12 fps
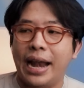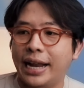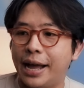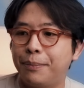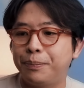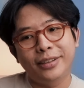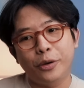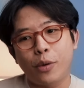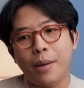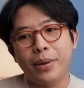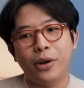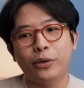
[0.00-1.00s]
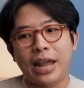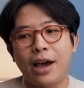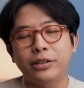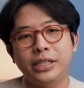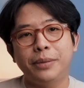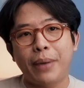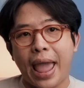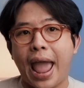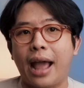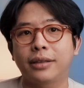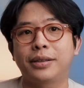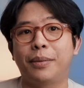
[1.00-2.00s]
บาทครับ ถือว่าเป็นรองเท้าที่แพ
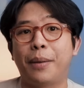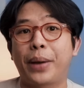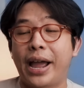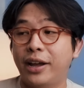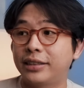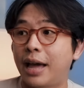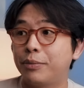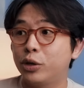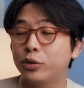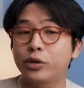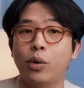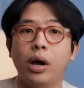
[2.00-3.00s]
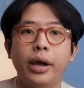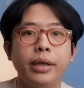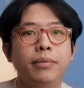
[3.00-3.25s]
งสำหรับใครก็ตามที่รู้สึกว่าเอ้